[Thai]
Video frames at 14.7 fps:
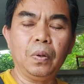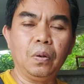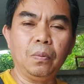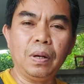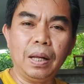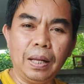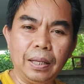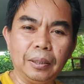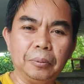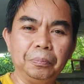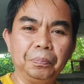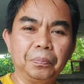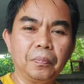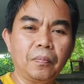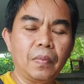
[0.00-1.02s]
ราะว่า
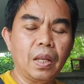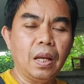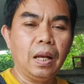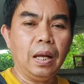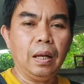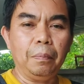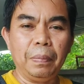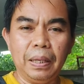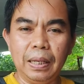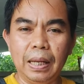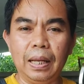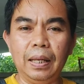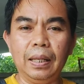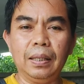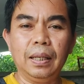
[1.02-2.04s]
ปัญหา
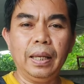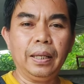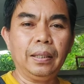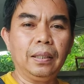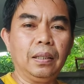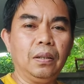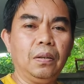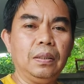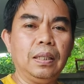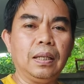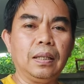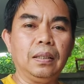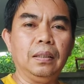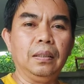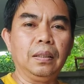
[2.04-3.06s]
เล็กๆ ก็จะ
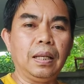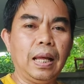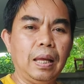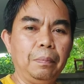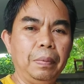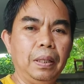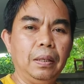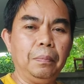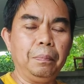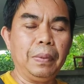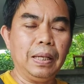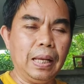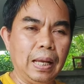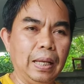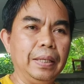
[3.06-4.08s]
กลายเป็นปัญ
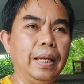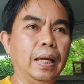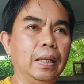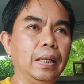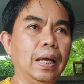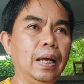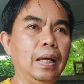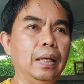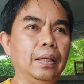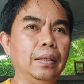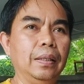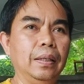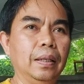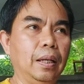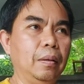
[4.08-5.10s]
หาใหญ่ได้
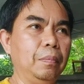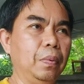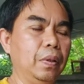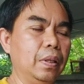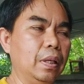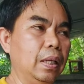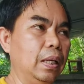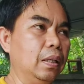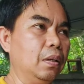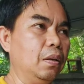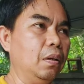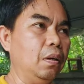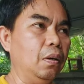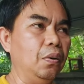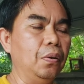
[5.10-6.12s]
นะครับ เพราะฉะนั้น
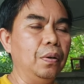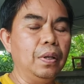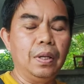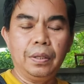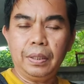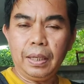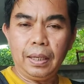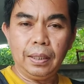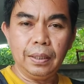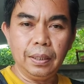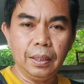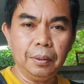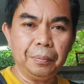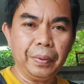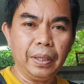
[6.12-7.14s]
ก็อย่าลื
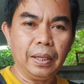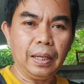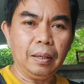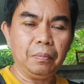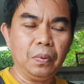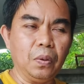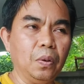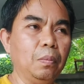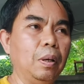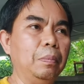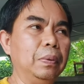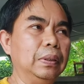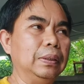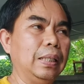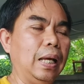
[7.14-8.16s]
มนะครับโทรมาป
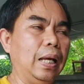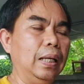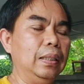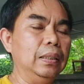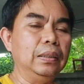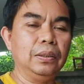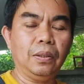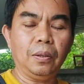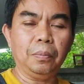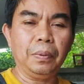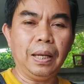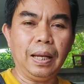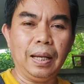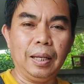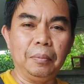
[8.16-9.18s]
รึกษาหรือสอบ
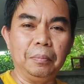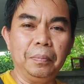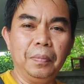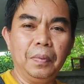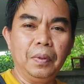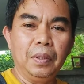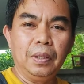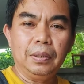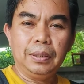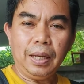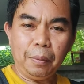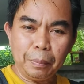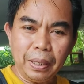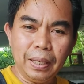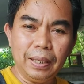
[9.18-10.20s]
ถามช่า
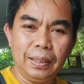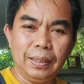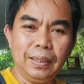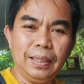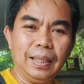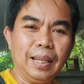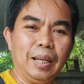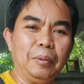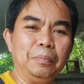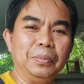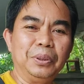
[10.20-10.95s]
งเบิร์ดนะครับ